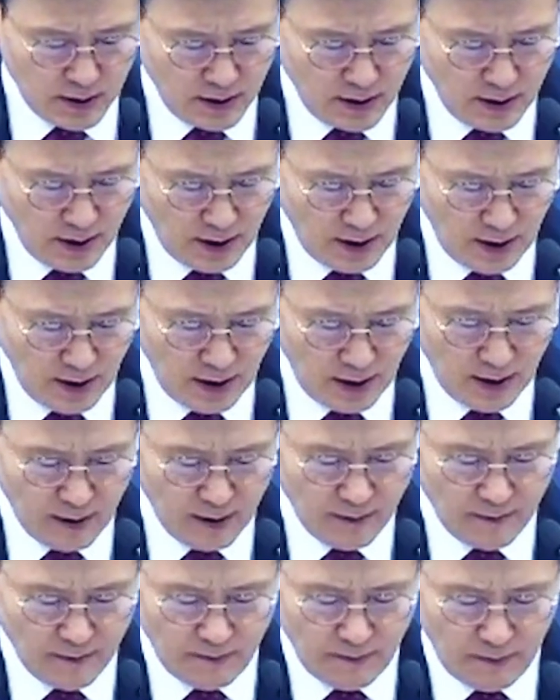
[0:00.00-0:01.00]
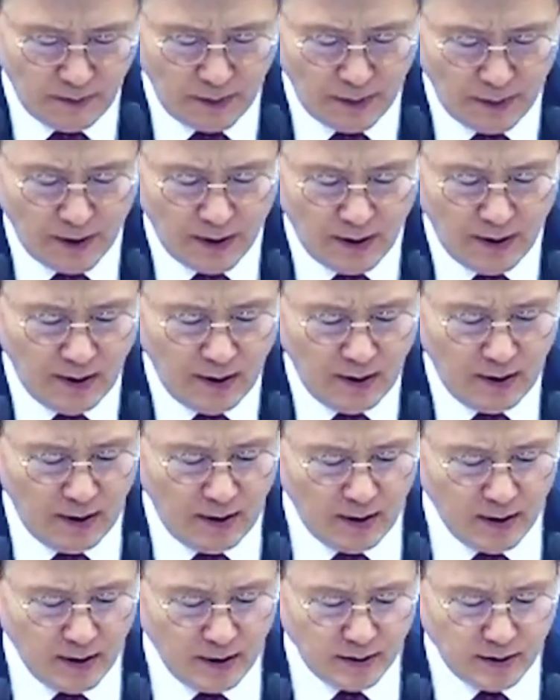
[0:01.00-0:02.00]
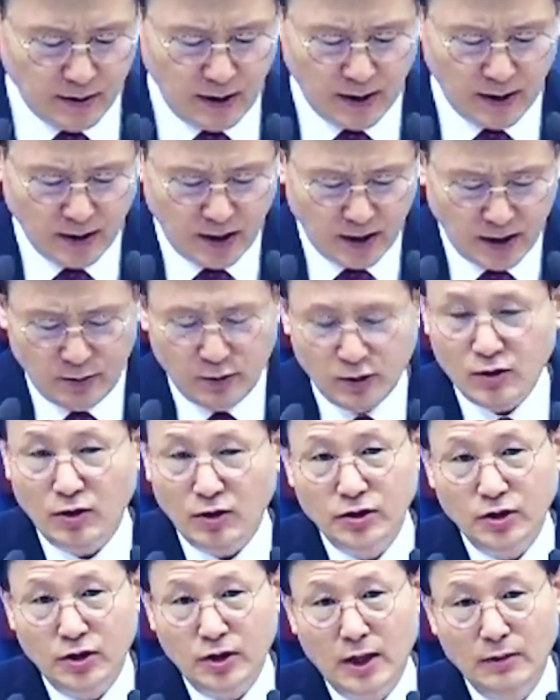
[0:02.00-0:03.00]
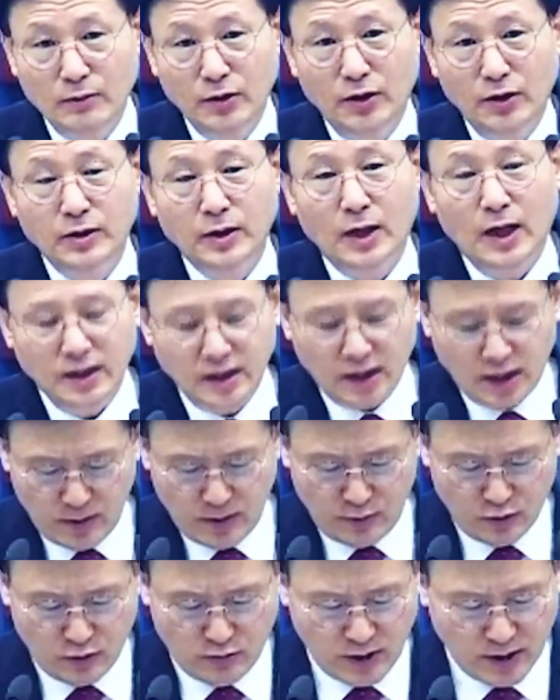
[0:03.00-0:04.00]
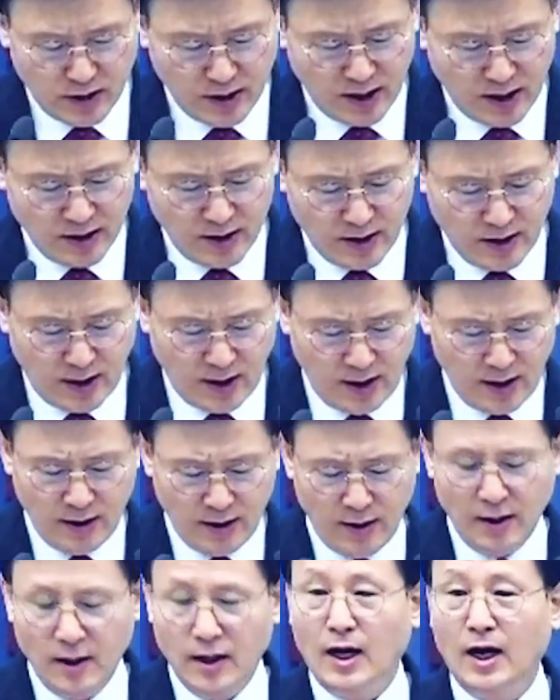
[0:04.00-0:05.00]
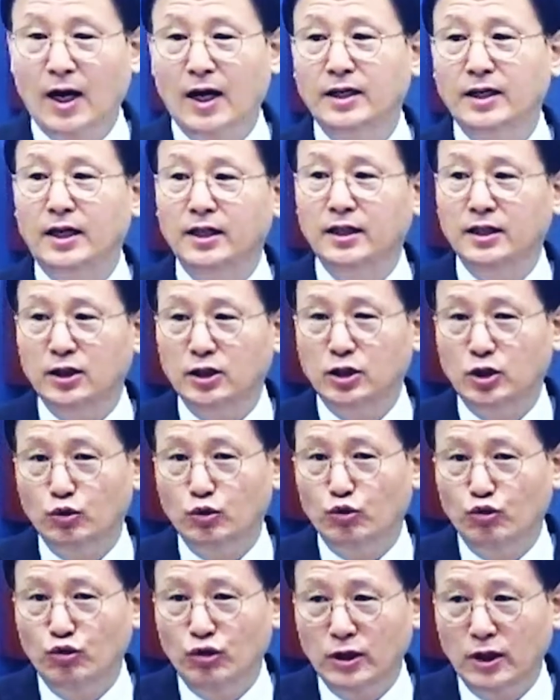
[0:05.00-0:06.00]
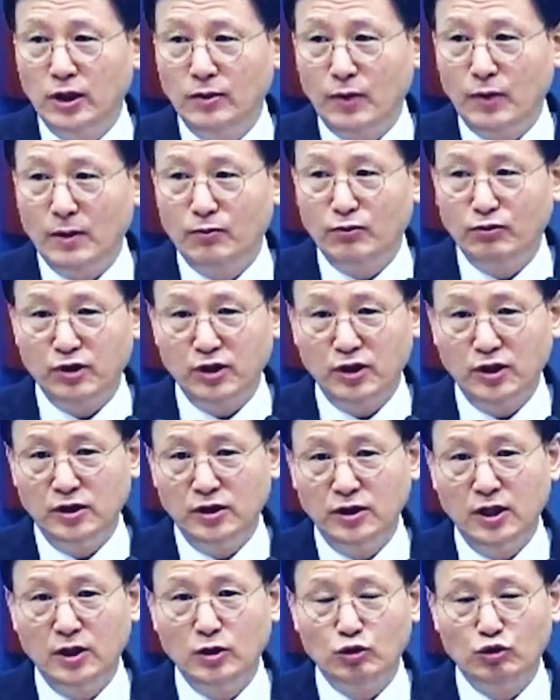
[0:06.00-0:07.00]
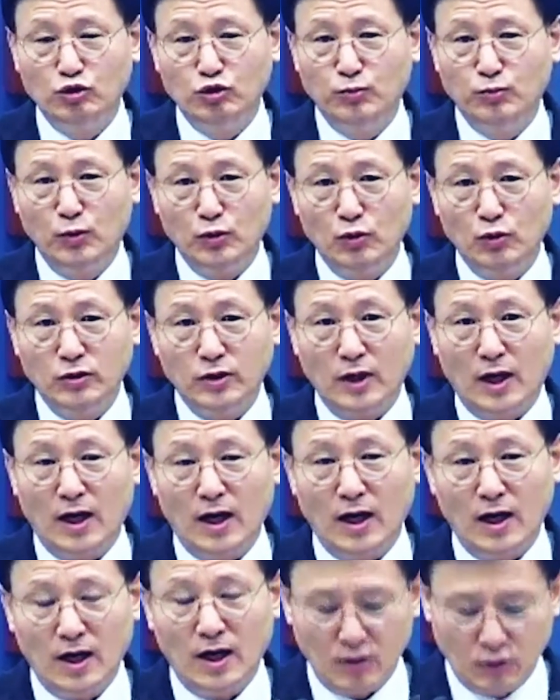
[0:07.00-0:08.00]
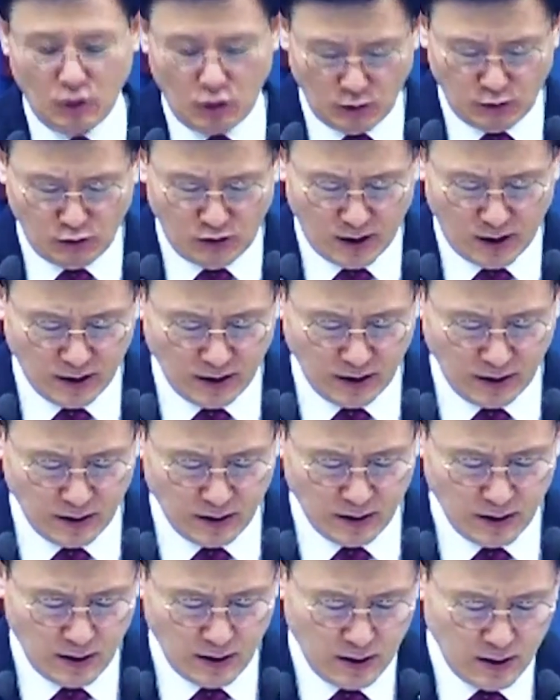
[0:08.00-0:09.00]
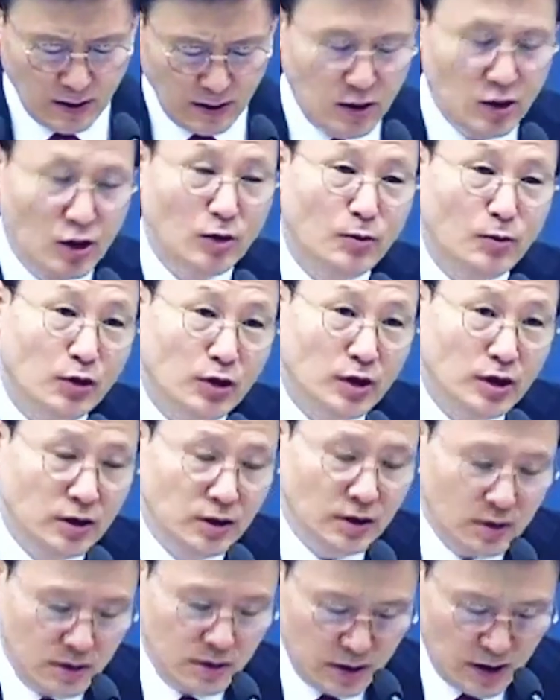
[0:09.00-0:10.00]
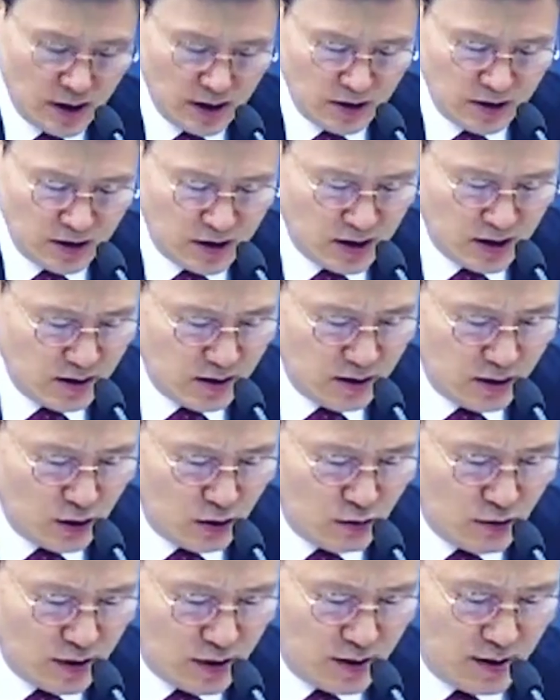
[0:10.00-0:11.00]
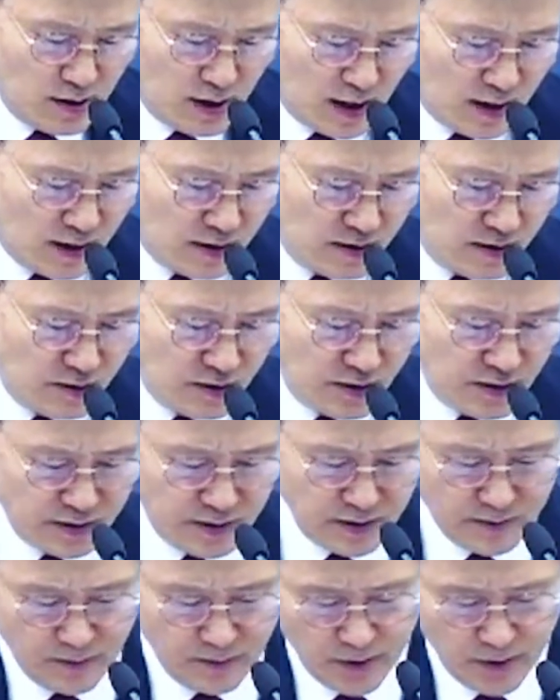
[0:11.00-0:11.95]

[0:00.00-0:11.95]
이게 아, 이렇게 하나님을 거절하면 하나님뿐만이 아니라 하나님께서 우리에게 베푸시는 은혜도 축복도 다 거부하는 잃어버리는 상실하는 결과를 낳는 거예요.